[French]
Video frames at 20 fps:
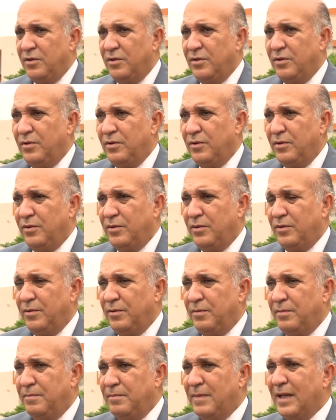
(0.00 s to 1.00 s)

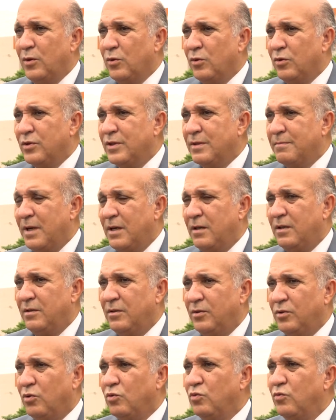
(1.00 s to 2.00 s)
euh, malheureusement,
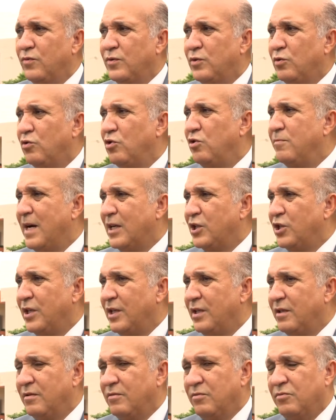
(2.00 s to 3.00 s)
on trouve sur le marché,